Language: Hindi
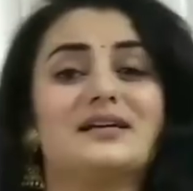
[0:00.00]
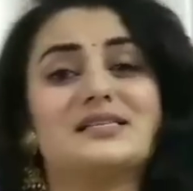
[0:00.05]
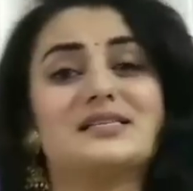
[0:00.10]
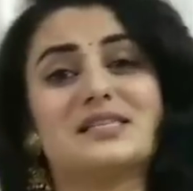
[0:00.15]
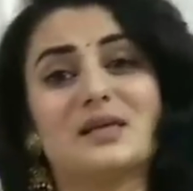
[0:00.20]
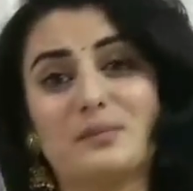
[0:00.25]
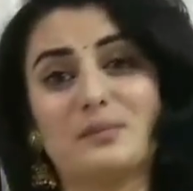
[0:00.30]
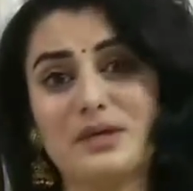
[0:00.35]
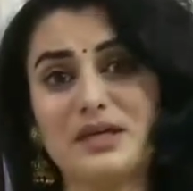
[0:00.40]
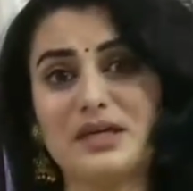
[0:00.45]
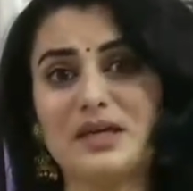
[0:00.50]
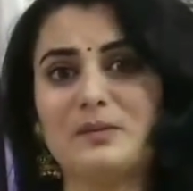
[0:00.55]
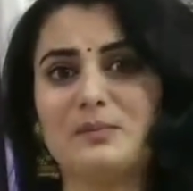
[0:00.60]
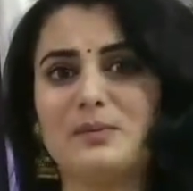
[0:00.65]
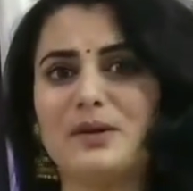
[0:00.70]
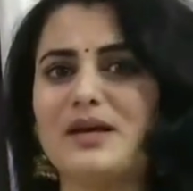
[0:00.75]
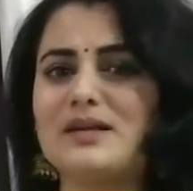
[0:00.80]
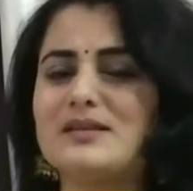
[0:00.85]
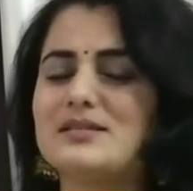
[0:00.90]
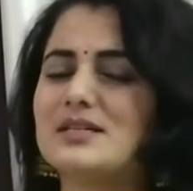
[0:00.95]
गाइस सभी की
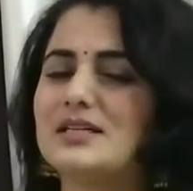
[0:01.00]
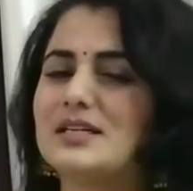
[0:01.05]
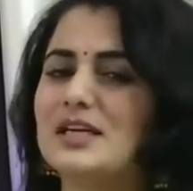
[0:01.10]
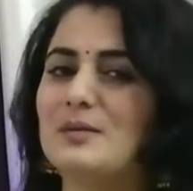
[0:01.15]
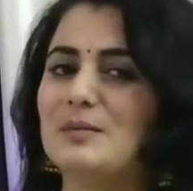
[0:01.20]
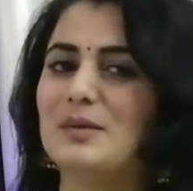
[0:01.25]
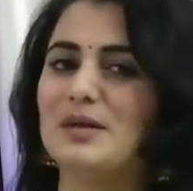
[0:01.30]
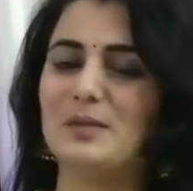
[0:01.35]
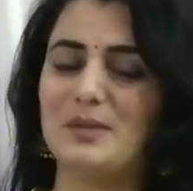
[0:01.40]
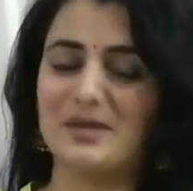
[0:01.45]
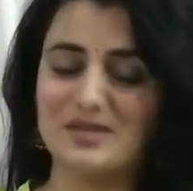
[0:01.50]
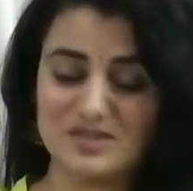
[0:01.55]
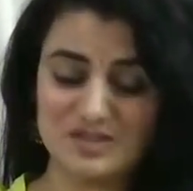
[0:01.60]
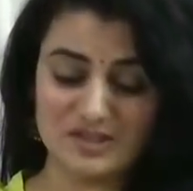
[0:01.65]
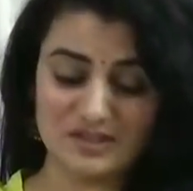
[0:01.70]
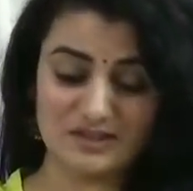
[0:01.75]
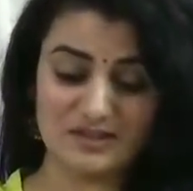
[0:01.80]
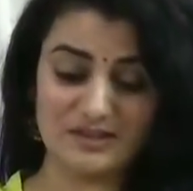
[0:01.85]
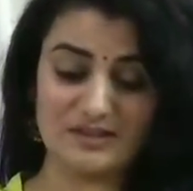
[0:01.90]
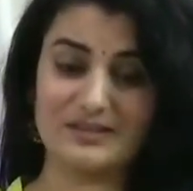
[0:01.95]
प्राइस डिटेल मैंने
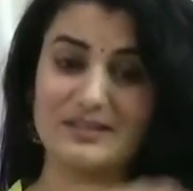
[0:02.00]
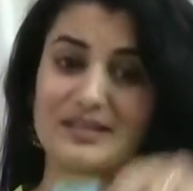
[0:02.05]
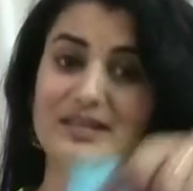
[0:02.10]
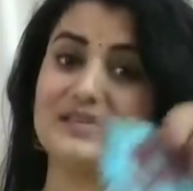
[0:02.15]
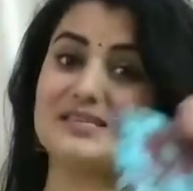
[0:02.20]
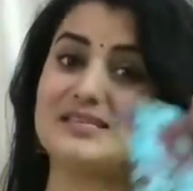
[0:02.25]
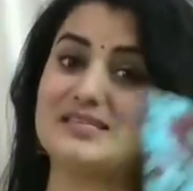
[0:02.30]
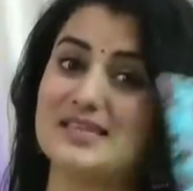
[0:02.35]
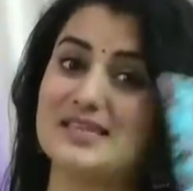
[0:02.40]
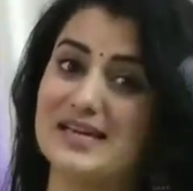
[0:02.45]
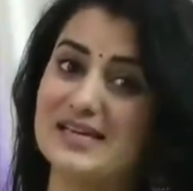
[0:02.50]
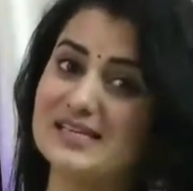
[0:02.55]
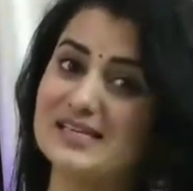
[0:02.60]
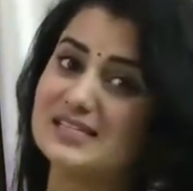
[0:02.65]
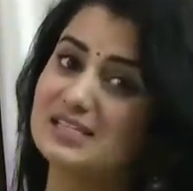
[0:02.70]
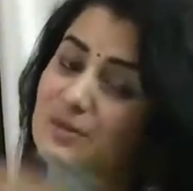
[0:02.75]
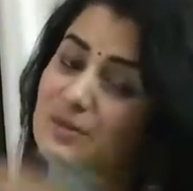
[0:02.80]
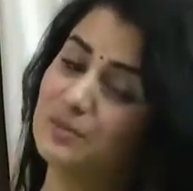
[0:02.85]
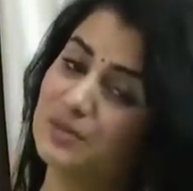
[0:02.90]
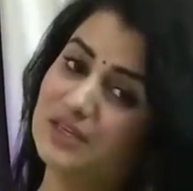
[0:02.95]
मेंशन कर दी है साइज
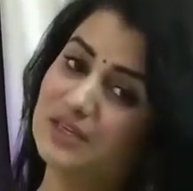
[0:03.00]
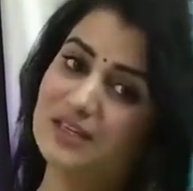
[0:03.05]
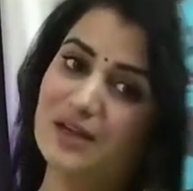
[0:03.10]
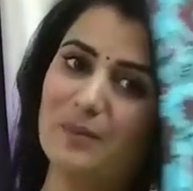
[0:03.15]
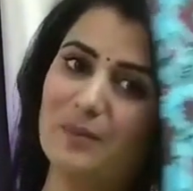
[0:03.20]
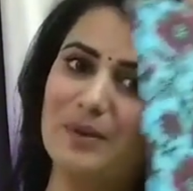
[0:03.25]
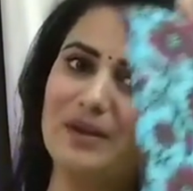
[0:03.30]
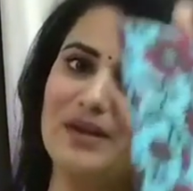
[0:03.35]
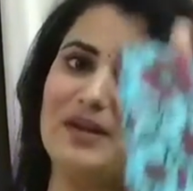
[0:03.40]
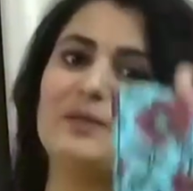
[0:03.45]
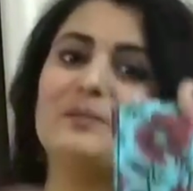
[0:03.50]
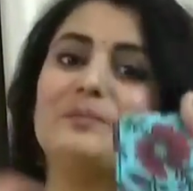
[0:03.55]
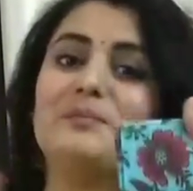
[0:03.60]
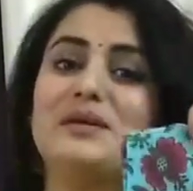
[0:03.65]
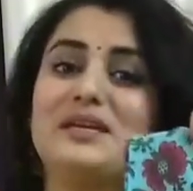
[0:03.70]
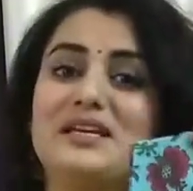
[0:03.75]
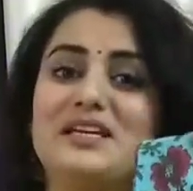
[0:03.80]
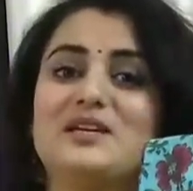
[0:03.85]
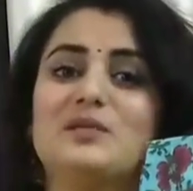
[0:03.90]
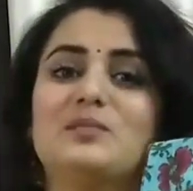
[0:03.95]
सभी का मैंने
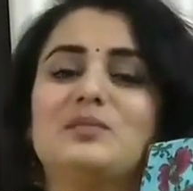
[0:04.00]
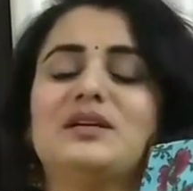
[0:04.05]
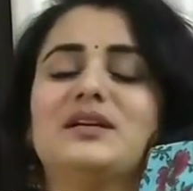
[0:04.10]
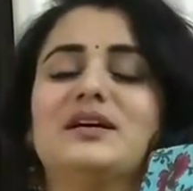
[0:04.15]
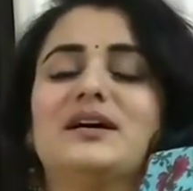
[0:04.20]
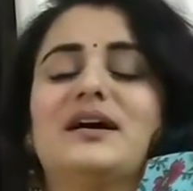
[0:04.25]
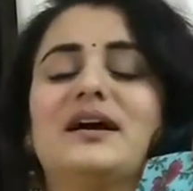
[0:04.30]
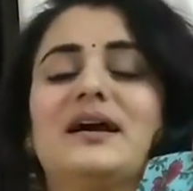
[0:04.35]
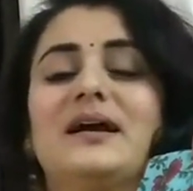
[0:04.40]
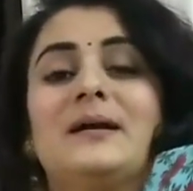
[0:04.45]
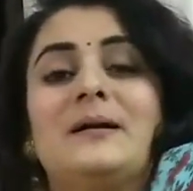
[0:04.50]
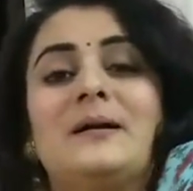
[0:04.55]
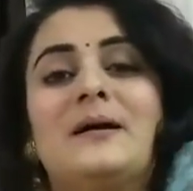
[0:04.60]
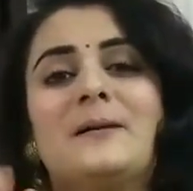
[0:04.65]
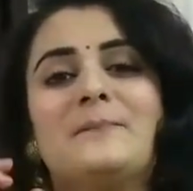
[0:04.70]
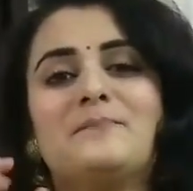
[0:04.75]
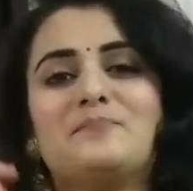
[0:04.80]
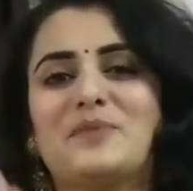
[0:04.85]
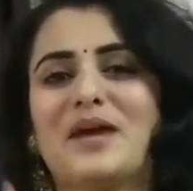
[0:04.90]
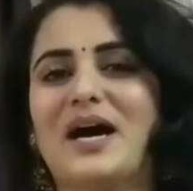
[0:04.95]
मीडियम लिया है
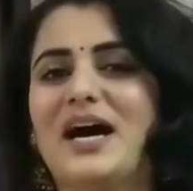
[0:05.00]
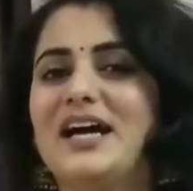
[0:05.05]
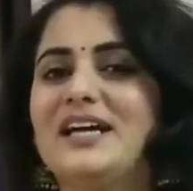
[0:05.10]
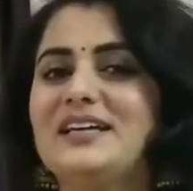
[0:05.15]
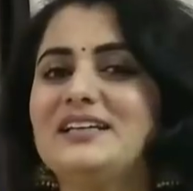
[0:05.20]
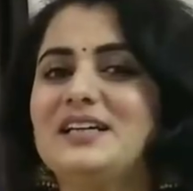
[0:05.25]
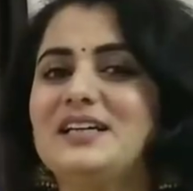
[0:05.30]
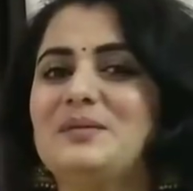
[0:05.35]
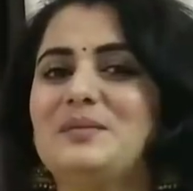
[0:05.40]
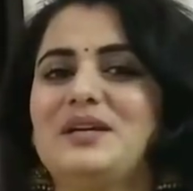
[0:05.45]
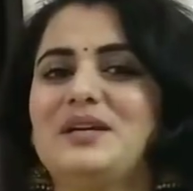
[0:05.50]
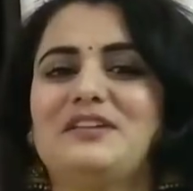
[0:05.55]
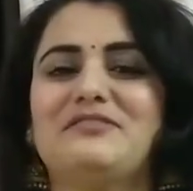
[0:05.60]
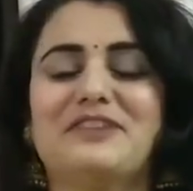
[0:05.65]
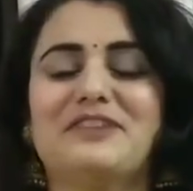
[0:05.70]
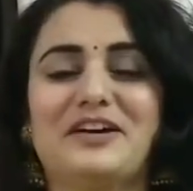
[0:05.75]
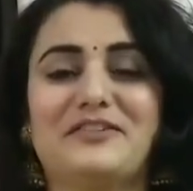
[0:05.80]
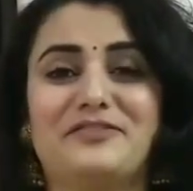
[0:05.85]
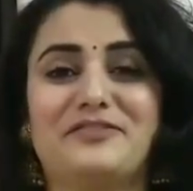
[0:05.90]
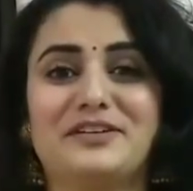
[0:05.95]
हाइट है मेरी
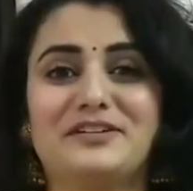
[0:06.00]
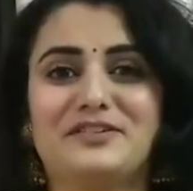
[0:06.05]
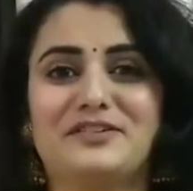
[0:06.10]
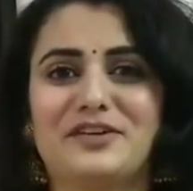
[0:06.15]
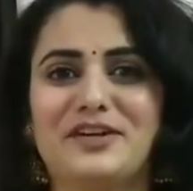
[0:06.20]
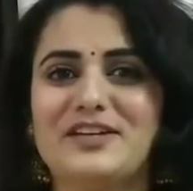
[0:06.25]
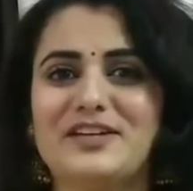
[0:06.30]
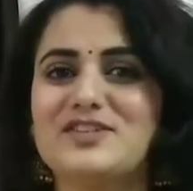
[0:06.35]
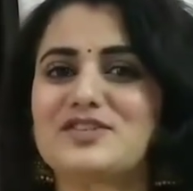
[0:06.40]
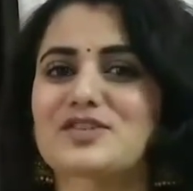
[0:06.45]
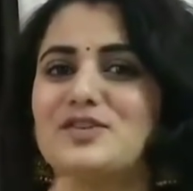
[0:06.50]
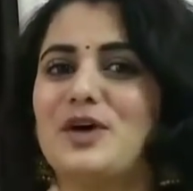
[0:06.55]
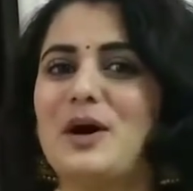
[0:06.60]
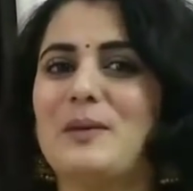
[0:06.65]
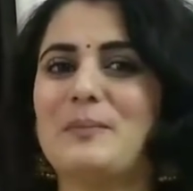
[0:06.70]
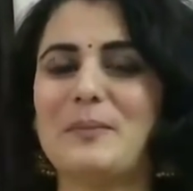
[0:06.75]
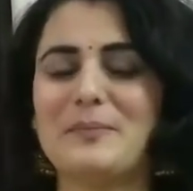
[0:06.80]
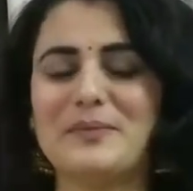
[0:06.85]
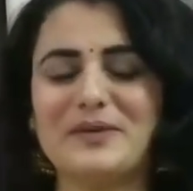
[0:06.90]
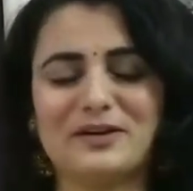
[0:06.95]
फाइव फिट थ्री इंच तो
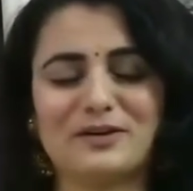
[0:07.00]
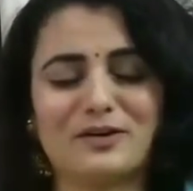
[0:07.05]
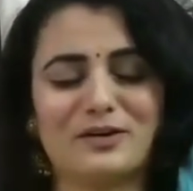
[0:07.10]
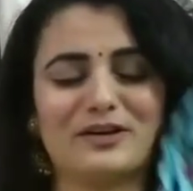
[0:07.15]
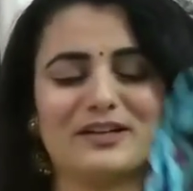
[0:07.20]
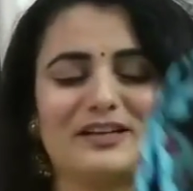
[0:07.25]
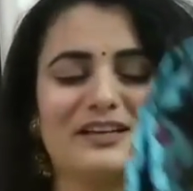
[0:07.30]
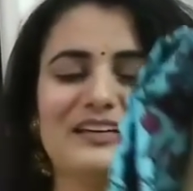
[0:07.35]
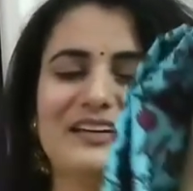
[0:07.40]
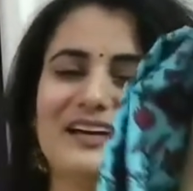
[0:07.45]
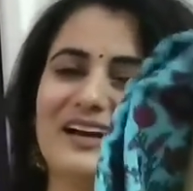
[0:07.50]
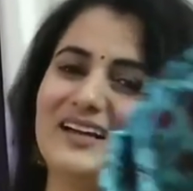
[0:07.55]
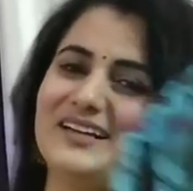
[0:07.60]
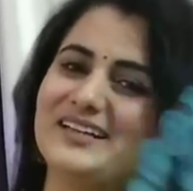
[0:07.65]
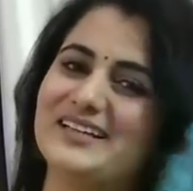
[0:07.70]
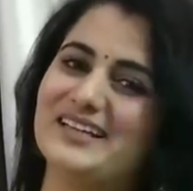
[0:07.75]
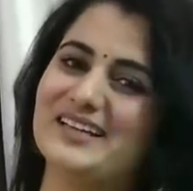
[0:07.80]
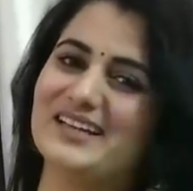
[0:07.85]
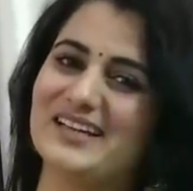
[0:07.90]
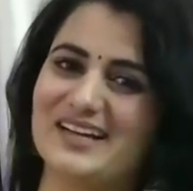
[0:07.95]
आप अपने अकॉर्डिंगली
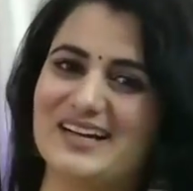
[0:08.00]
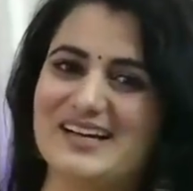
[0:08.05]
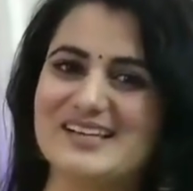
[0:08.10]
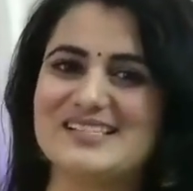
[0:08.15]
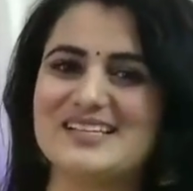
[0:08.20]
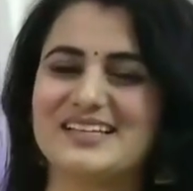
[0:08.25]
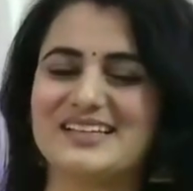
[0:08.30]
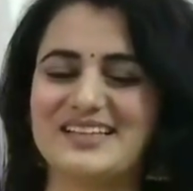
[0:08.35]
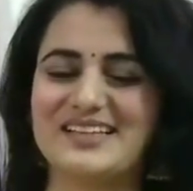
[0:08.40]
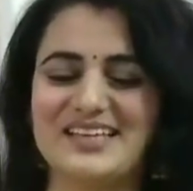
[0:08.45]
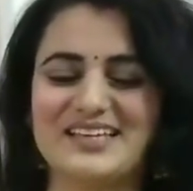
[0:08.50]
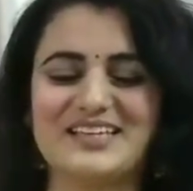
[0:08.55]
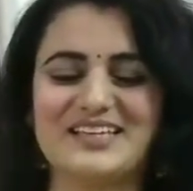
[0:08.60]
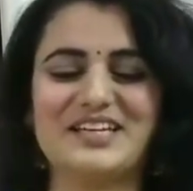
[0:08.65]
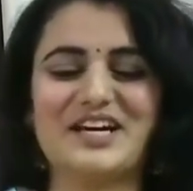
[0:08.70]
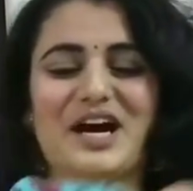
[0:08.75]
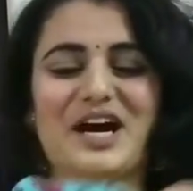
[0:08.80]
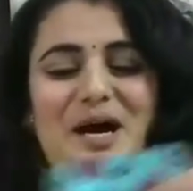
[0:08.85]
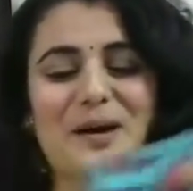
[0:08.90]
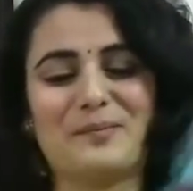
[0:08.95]
आइडिया लगा सकते हैं
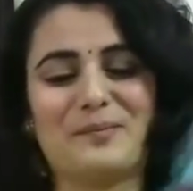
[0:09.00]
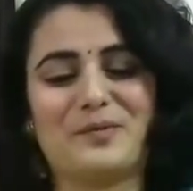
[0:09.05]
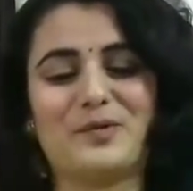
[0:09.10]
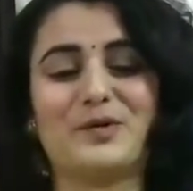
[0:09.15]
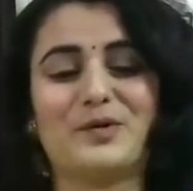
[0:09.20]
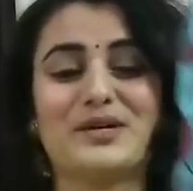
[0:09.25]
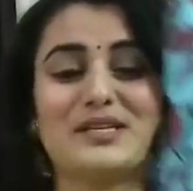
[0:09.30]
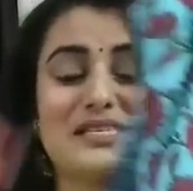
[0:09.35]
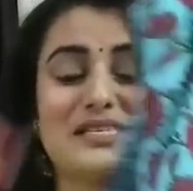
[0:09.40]
कि आपको